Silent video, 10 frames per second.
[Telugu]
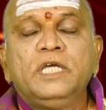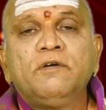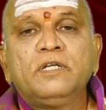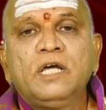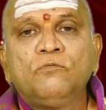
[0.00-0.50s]

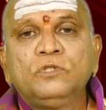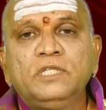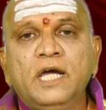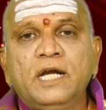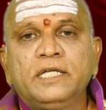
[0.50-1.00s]
ఏమన్నా
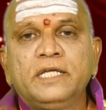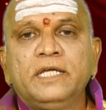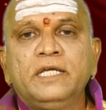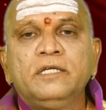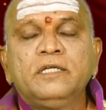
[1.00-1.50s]
ఉందా అంటే
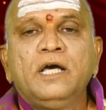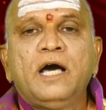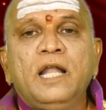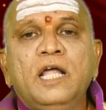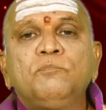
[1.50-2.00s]

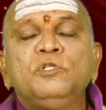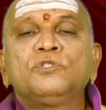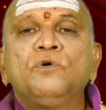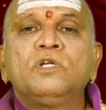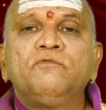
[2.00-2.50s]
అలా
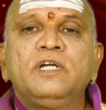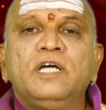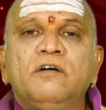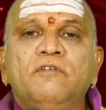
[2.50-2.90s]
పిలుచుకోవటం వల్ల